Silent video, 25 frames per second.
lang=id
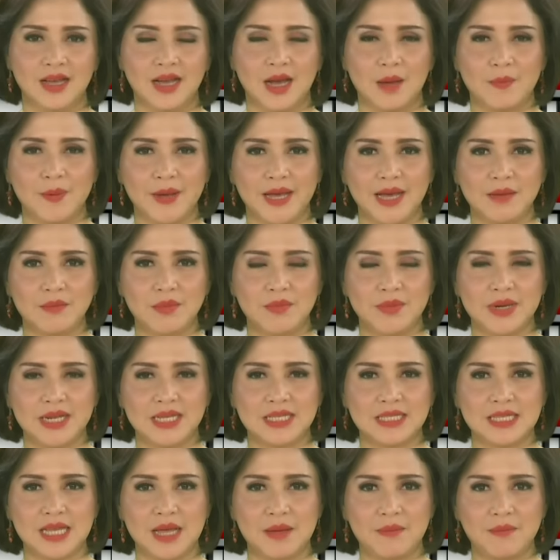KPK
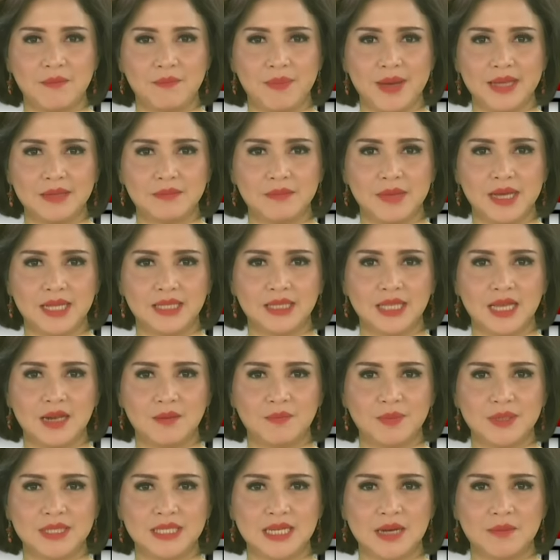memeriksa empat
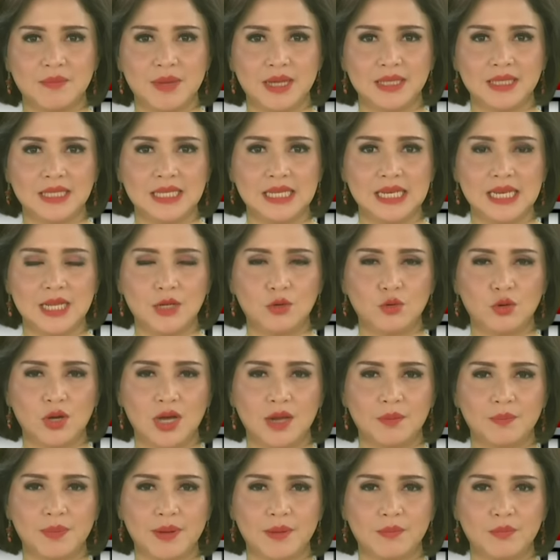mantan pejabat di
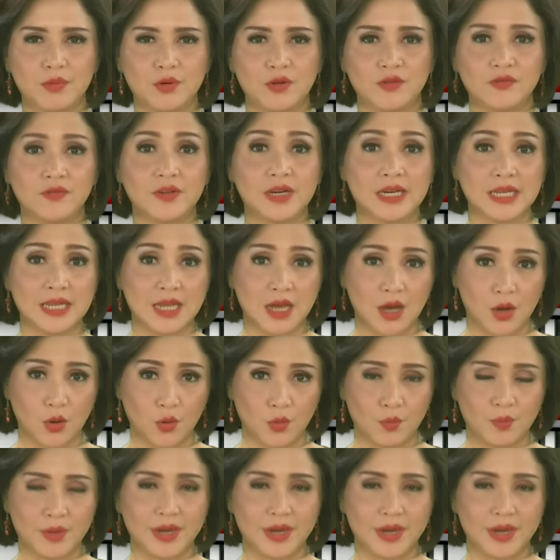lingkungan Pemprov Riau.